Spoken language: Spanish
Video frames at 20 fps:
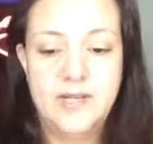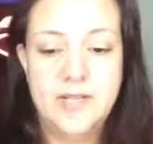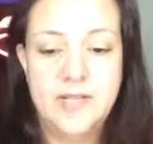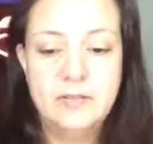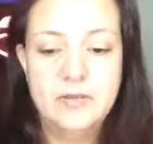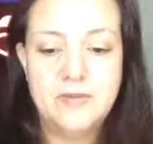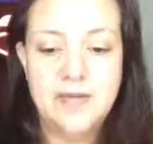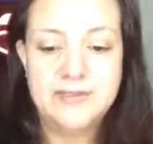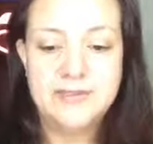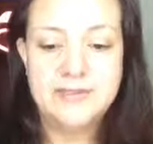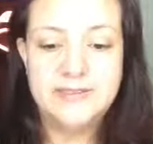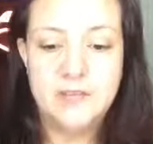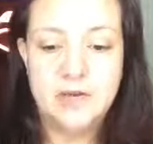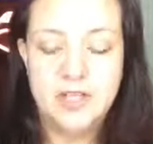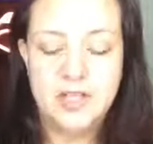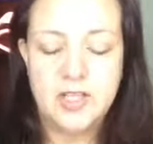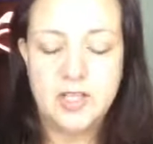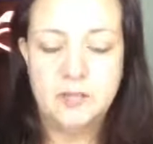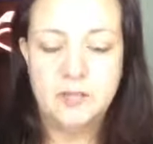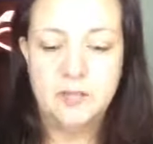Es muy fácil, por
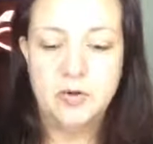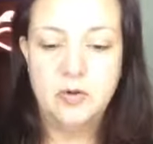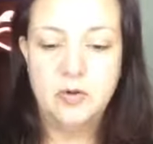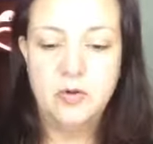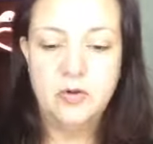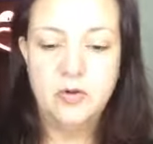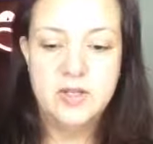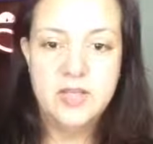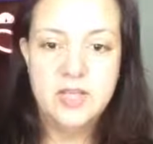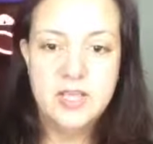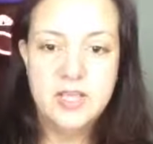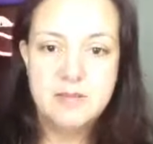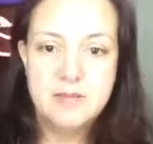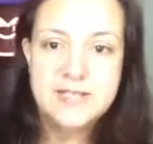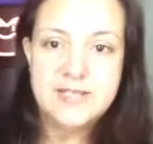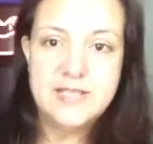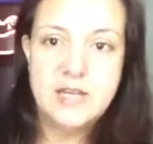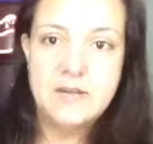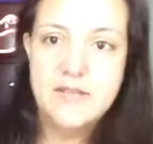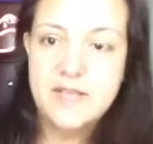ejemplo,
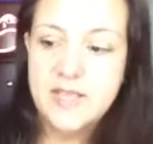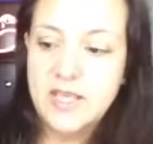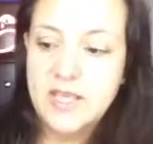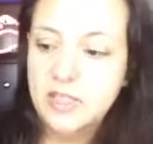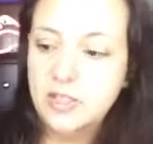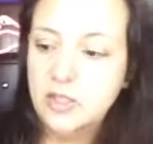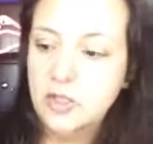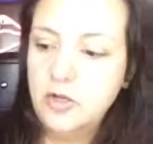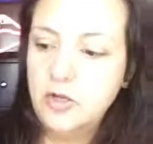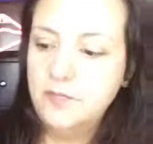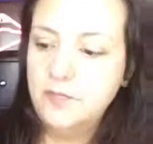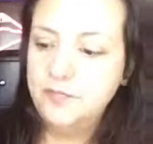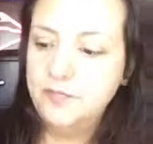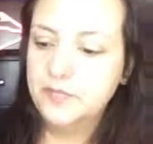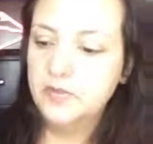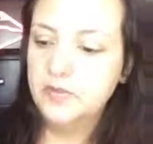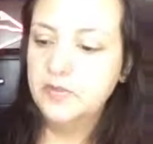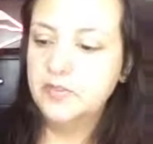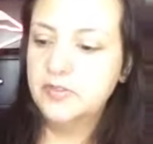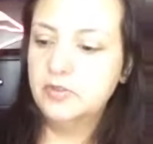¿ves el videito
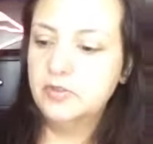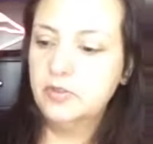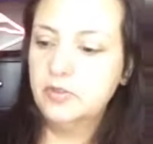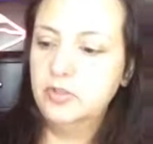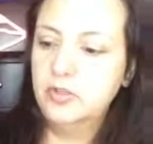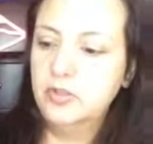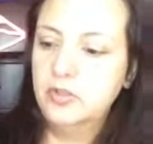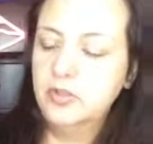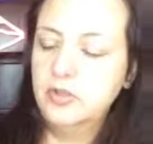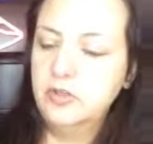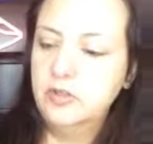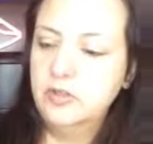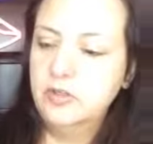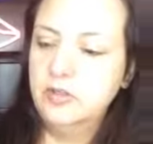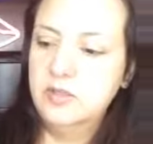donde estoy yo?